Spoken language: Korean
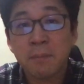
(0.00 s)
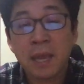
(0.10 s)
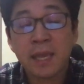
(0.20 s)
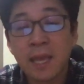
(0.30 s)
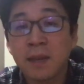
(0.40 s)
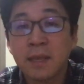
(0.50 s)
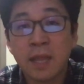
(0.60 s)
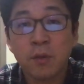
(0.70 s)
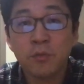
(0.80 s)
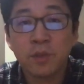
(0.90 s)
100개 이렇게
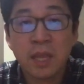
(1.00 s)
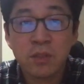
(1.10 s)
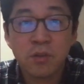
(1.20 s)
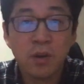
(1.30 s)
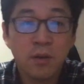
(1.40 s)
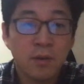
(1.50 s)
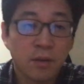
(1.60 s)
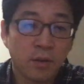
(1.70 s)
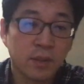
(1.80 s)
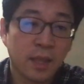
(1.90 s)
나올 수 있겠죠.
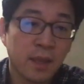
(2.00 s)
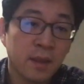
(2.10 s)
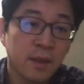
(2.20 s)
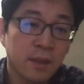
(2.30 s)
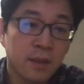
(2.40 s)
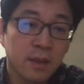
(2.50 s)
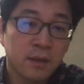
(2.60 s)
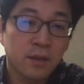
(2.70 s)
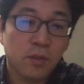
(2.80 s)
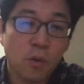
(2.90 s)
그런데
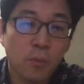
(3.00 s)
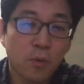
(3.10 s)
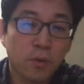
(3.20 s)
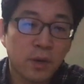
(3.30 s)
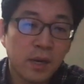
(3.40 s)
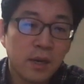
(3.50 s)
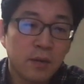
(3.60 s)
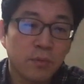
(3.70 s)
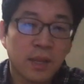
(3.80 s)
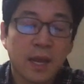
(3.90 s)
그 정보를
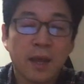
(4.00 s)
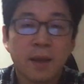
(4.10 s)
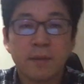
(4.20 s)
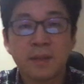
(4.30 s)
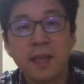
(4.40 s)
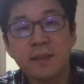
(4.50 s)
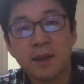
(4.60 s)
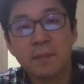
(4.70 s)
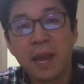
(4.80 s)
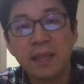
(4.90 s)
우리가
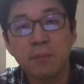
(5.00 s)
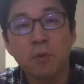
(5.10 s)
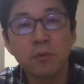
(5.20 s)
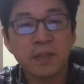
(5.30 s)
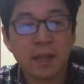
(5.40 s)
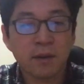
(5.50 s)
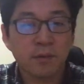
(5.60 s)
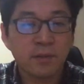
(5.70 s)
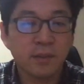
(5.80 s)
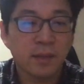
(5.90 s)
데이터를 많이 모은다는
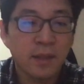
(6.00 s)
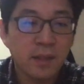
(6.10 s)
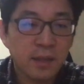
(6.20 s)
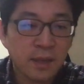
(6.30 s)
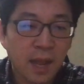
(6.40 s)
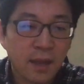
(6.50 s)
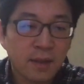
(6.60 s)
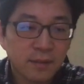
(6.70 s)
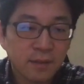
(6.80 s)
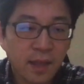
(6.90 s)
것은 각
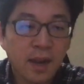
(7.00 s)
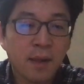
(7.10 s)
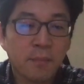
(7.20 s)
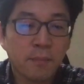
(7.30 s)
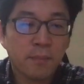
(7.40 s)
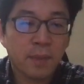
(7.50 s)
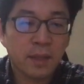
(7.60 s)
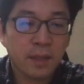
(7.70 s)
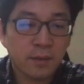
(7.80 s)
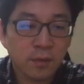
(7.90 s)
사람에
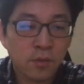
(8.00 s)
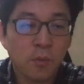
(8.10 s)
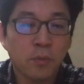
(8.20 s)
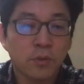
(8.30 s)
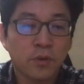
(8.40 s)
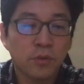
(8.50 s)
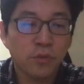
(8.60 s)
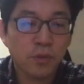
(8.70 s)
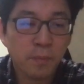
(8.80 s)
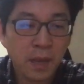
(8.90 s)
대해서 정보들을
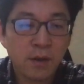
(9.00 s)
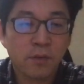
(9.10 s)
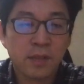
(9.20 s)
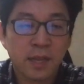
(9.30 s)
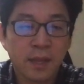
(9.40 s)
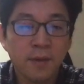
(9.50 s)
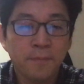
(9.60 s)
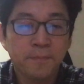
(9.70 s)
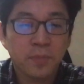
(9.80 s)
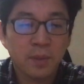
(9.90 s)
수집하는 거잖아요.
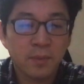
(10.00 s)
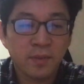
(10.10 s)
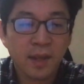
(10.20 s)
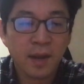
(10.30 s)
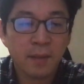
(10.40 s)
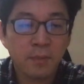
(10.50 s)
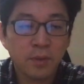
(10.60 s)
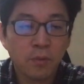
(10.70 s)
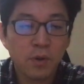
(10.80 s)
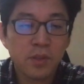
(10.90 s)
이
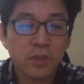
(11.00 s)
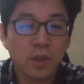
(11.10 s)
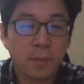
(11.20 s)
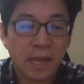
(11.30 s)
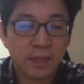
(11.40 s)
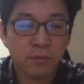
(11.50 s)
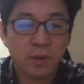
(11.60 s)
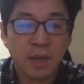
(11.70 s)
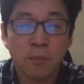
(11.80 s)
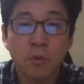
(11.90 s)
사람은 훨씬 더 많이
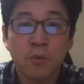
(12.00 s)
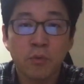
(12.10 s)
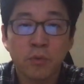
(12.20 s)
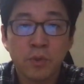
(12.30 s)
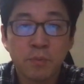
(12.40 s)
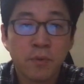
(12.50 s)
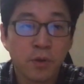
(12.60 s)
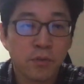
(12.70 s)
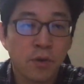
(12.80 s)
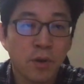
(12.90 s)
우리가 모으고 싶은
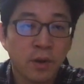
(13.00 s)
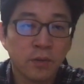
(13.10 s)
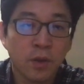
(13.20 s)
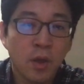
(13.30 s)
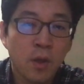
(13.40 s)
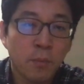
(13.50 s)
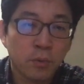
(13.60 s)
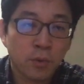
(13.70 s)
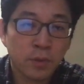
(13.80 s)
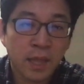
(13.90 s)
거죠. 그래서
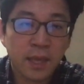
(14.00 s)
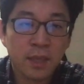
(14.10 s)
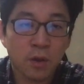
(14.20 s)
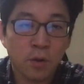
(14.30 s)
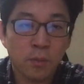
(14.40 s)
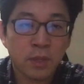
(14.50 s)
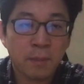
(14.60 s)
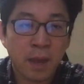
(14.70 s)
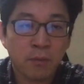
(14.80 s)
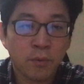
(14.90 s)
보통은 행이 10보다
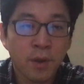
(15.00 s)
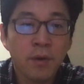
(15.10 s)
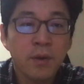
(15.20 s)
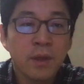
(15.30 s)
많고요.